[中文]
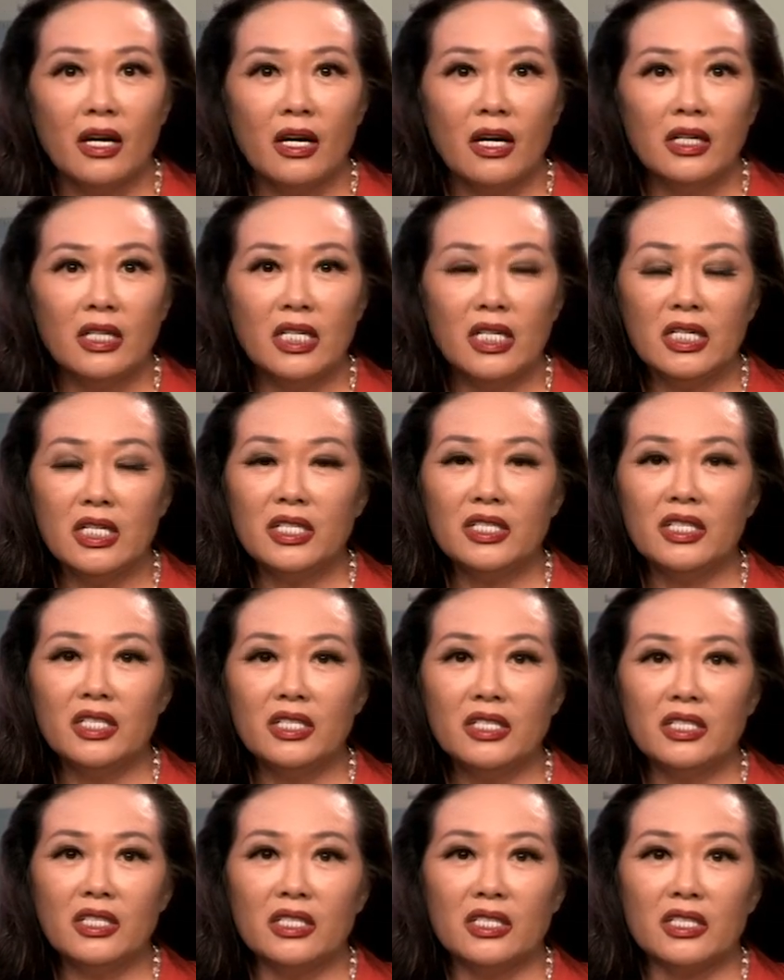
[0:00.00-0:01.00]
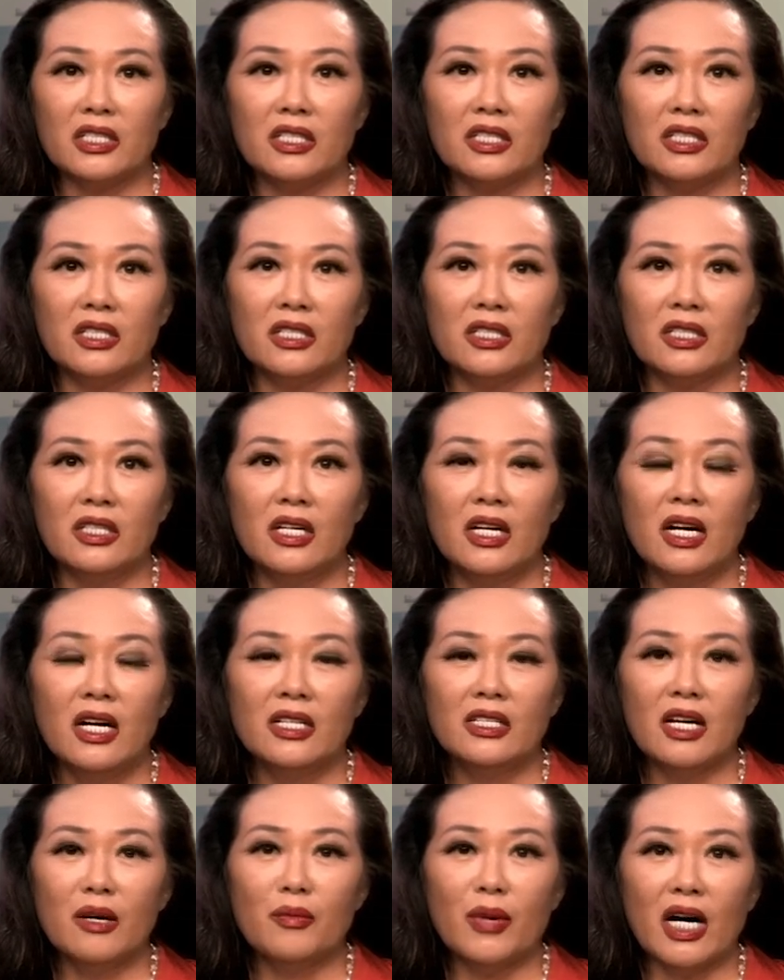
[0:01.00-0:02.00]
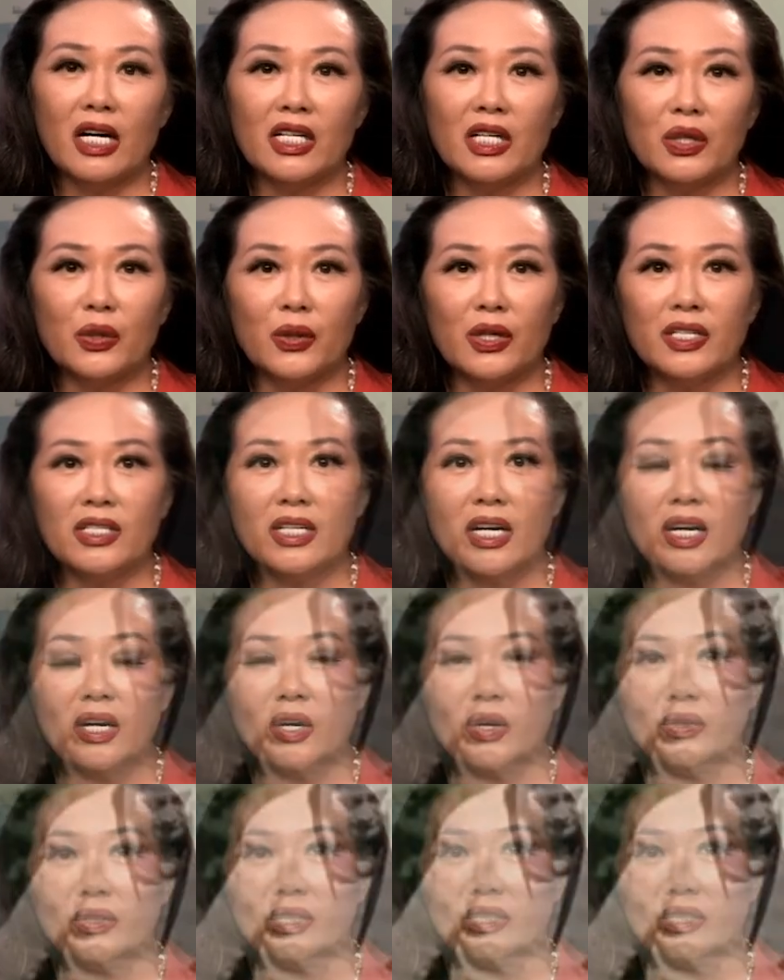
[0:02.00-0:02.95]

令人惊喜的是，在玛丽回乡后的